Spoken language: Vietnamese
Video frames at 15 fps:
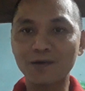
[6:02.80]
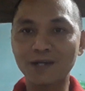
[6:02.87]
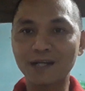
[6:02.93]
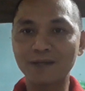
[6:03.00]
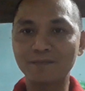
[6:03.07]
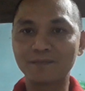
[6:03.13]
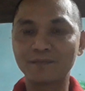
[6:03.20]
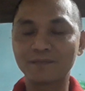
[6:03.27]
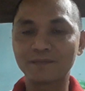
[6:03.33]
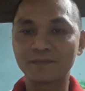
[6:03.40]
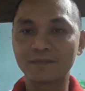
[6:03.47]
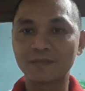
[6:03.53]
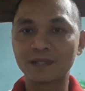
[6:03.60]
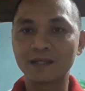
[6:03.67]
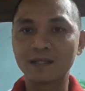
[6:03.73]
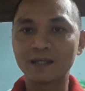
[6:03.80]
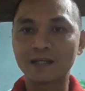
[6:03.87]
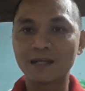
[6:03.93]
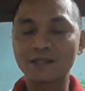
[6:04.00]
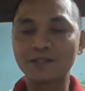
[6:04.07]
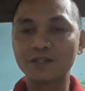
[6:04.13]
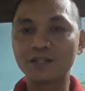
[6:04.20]
anh em
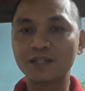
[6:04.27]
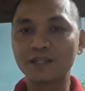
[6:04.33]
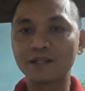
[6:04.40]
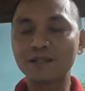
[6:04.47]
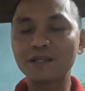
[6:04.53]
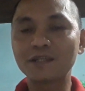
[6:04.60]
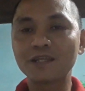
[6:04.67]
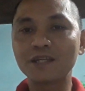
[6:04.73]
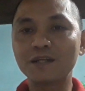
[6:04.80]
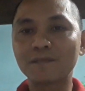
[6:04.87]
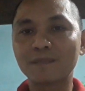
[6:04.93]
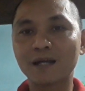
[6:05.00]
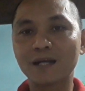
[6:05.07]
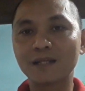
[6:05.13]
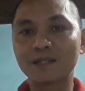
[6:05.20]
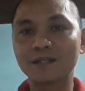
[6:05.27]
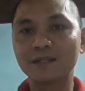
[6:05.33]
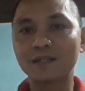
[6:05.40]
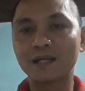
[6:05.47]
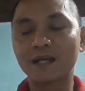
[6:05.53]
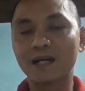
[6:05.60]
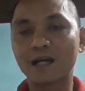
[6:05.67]
ngày xưa những cái chiếc mà như
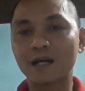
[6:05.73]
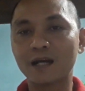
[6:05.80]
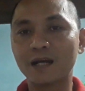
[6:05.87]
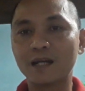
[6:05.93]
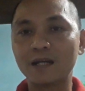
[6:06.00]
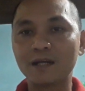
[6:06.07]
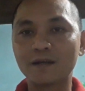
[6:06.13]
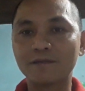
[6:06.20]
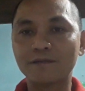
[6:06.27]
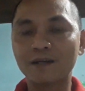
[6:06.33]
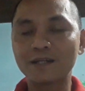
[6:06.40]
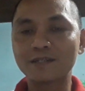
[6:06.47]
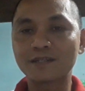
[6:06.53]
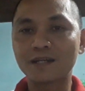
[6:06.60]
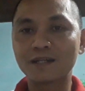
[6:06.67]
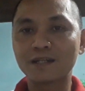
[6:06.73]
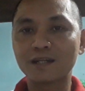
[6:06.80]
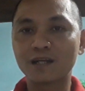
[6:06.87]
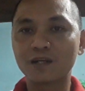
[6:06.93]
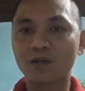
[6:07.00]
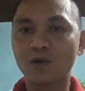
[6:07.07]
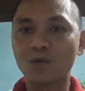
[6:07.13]
là vai xanh
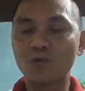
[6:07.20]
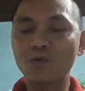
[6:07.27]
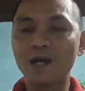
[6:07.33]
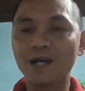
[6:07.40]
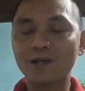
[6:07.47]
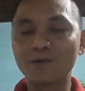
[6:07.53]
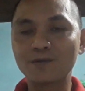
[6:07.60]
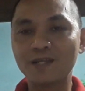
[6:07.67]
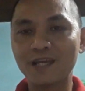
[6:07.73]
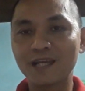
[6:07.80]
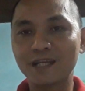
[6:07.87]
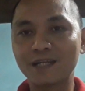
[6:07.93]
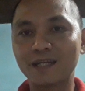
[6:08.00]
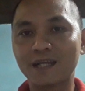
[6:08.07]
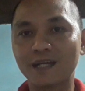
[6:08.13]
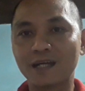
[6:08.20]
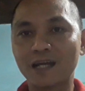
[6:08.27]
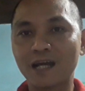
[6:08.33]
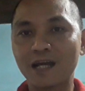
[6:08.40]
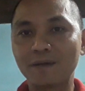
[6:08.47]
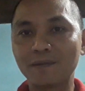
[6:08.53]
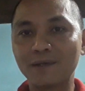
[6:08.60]
đời cũ halogen nè
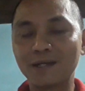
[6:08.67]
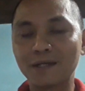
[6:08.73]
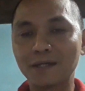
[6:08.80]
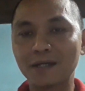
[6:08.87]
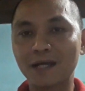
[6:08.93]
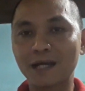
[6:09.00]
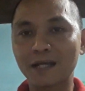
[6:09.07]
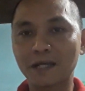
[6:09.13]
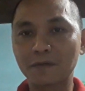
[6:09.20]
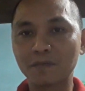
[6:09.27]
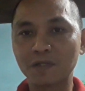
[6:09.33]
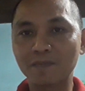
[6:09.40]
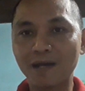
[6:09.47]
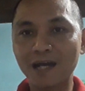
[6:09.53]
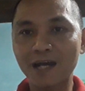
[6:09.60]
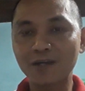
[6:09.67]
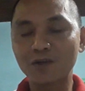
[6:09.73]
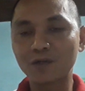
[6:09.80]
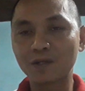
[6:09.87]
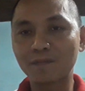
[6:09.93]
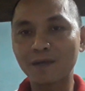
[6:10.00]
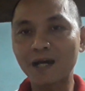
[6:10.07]
AV 2013
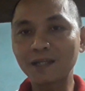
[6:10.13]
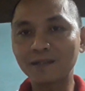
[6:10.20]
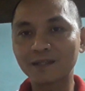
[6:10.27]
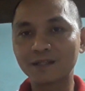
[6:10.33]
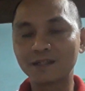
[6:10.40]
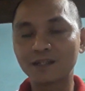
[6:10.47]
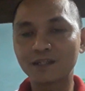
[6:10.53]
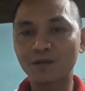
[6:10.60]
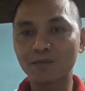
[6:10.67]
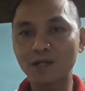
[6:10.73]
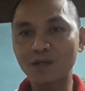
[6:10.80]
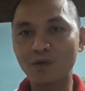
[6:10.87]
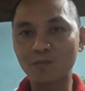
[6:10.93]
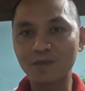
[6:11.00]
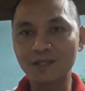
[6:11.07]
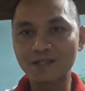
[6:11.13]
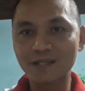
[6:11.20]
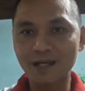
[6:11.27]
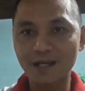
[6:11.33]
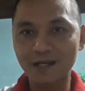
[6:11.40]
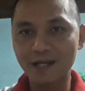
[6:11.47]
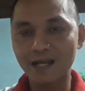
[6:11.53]
rồi thì mát từ ở trong cái cục IC
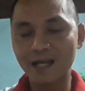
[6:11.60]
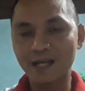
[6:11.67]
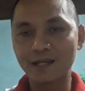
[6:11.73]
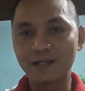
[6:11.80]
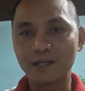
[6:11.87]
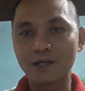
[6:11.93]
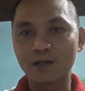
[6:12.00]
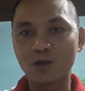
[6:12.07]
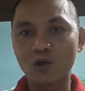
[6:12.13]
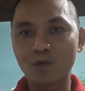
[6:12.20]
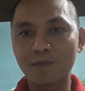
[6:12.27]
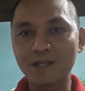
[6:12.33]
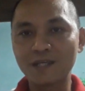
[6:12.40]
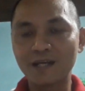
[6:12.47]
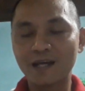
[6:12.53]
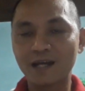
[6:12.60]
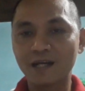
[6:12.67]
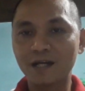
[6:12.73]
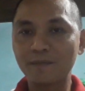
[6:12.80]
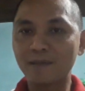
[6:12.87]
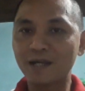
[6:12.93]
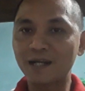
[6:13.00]
ra còn bây
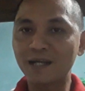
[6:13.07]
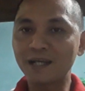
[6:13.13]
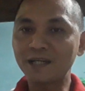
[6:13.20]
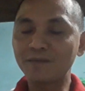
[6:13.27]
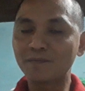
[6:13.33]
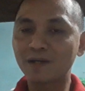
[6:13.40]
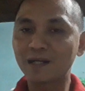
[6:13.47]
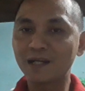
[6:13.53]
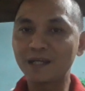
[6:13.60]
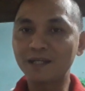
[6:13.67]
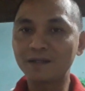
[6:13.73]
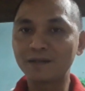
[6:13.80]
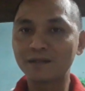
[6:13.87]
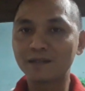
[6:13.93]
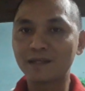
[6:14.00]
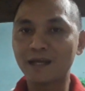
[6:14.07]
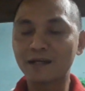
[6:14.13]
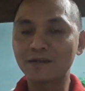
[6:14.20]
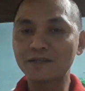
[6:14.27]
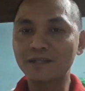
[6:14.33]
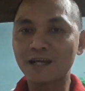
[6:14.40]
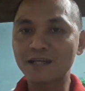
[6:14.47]
giờ mà led mà led dạng
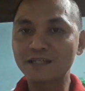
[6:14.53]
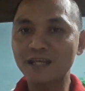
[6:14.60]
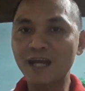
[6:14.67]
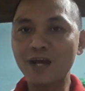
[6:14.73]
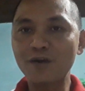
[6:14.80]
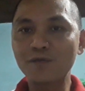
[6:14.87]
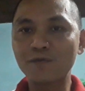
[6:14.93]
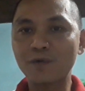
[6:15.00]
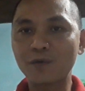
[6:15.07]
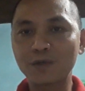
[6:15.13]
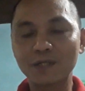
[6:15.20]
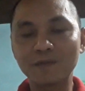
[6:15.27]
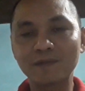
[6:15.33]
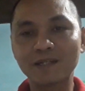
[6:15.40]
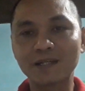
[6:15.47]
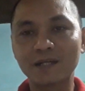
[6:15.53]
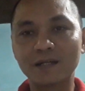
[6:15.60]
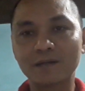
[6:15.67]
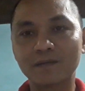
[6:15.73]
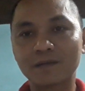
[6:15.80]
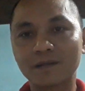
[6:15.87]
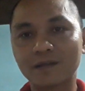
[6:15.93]
nó xài 6V với 10
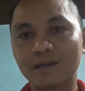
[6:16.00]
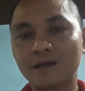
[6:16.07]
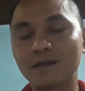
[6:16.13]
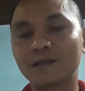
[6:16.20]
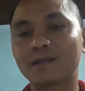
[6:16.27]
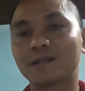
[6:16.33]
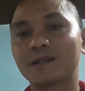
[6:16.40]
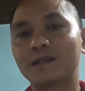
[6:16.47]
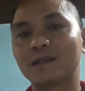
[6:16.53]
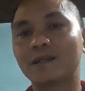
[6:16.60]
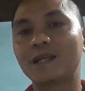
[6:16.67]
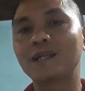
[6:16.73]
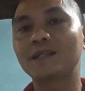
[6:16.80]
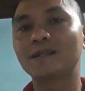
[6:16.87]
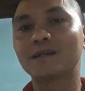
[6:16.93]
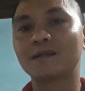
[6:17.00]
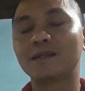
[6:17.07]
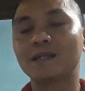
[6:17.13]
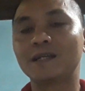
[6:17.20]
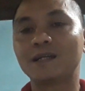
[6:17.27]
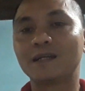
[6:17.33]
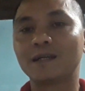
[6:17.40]
đó thì led
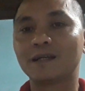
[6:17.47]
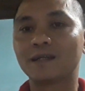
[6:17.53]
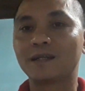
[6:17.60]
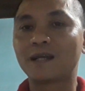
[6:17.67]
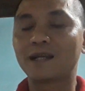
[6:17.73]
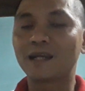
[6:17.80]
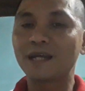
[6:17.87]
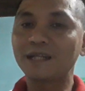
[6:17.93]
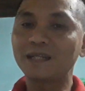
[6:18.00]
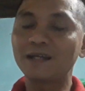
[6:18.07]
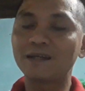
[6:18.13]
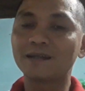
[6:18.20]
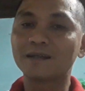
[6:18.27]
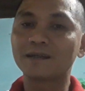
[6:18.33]
đèn led á